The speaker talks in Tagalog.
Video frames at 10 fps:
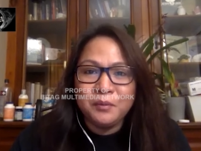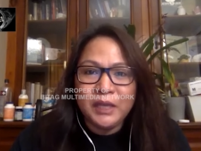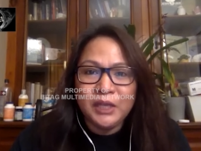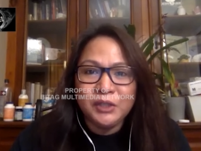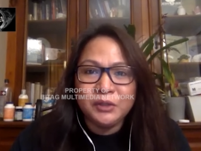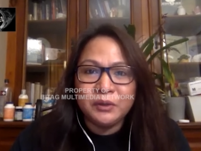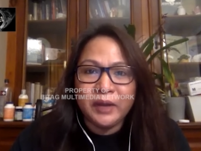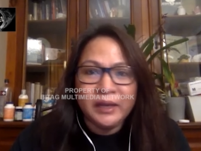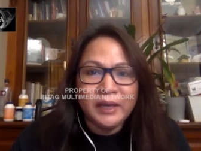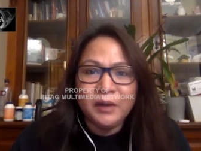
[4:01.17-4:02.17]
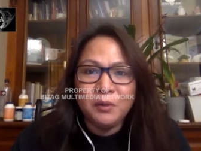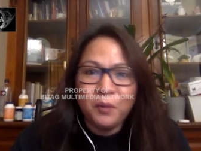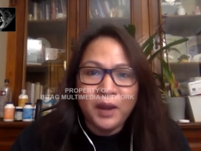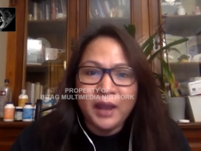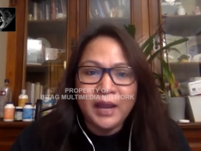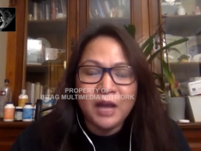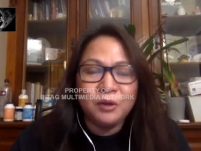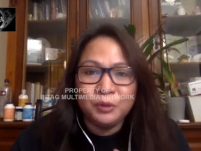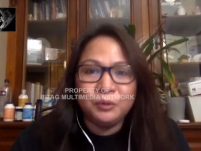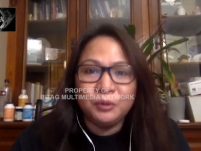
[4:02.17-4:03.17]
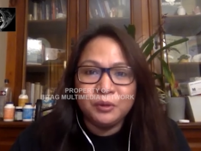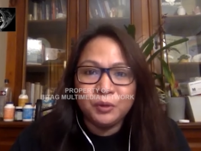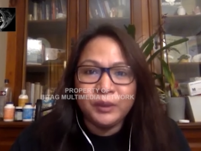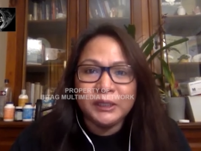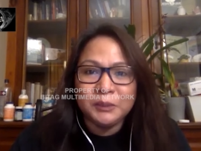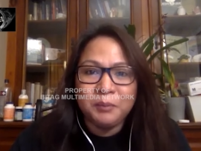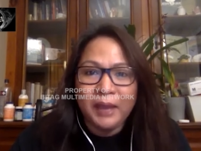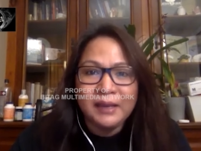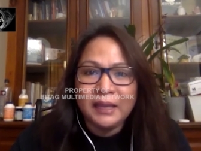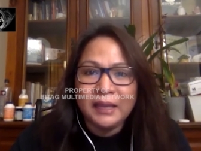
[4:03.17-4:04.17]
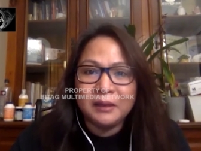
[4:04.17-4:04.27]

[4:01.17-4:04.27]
issue, and then wala na ako to, to explain it.